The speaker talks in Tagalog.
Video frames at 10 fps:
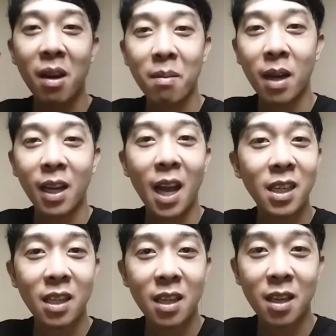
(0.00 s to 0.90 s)
para
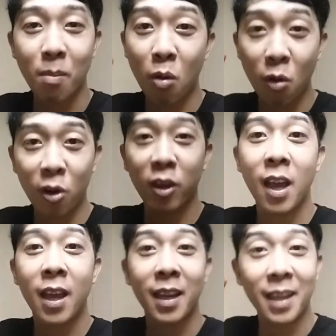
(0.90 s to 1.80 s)
magkasya sa sa
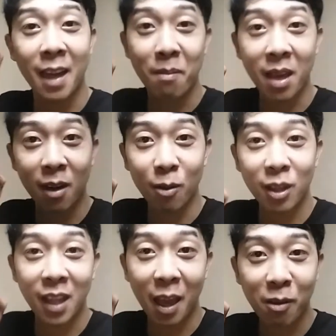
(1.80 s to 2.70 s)
board na
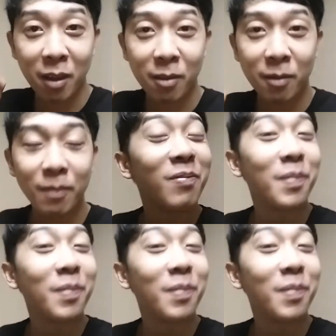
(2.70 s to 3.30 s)
meron tayo ngayon